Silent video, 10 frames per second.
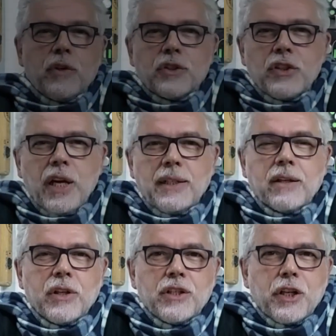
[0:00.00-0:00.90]
você
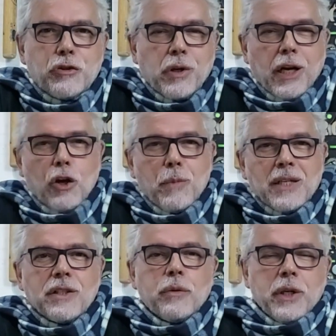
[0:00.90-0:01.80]
ainda não é inscrito no canal
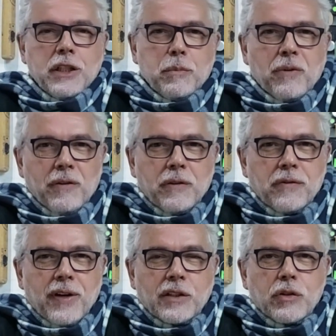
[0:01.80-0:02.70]
Mais 50, por
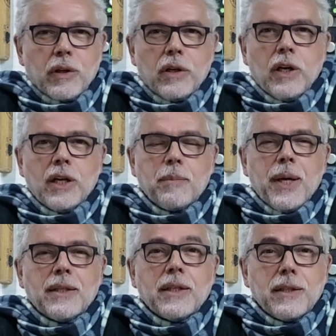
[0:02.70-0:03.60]
favor, faça agora. A
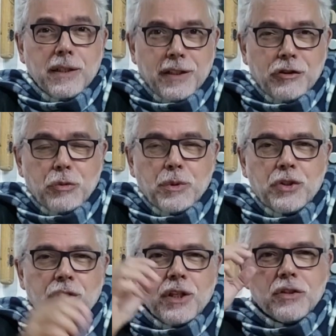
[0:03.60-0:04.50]
meta é 300 mil
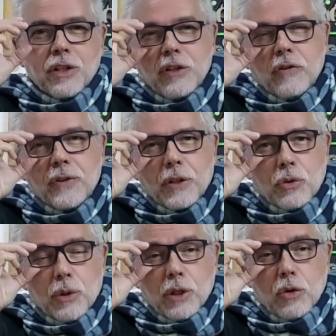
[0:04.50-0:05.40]
inscritos até o
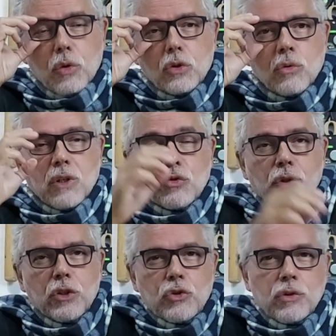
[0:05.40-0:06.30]
final do ano. Eu conto com a
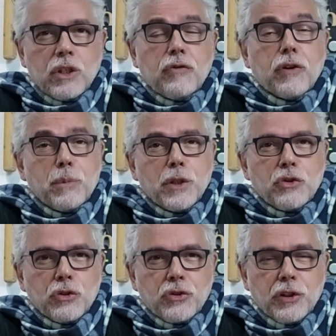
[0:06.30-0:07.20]
sua ajuda, informando
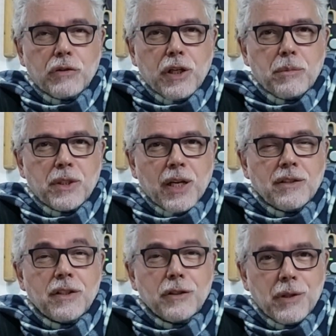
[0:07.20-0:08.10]
seu círculo de
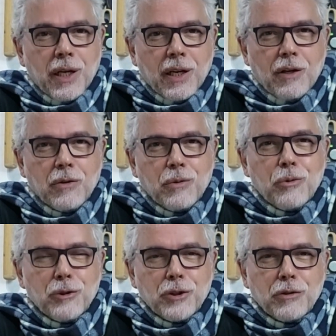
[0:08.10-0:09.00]
amizades que tem um canal
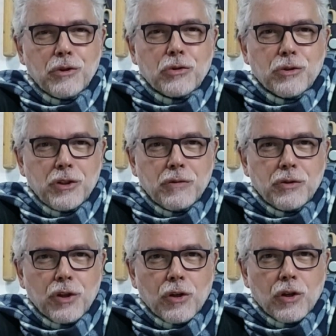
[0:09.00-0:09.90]
com conteúdo exclusivo
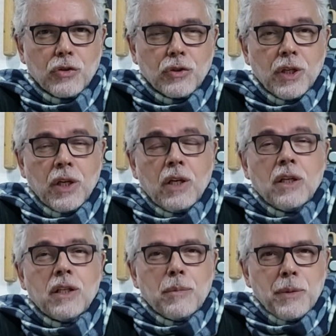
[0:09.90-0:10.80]
só nosso.
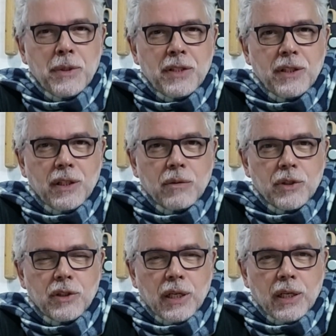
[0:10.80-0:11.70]
E também me siga no
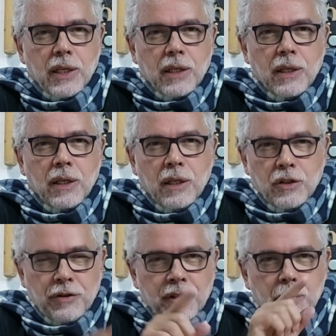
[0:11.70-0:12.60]
Instagram.
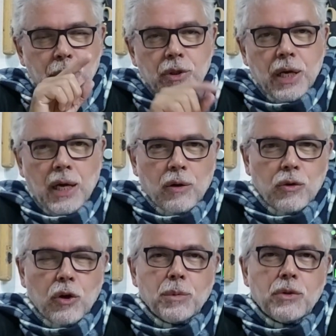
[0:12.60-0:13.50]
Eu tive que mudar
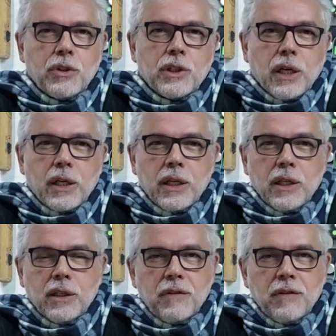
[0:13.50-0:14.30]
o nome do Instagram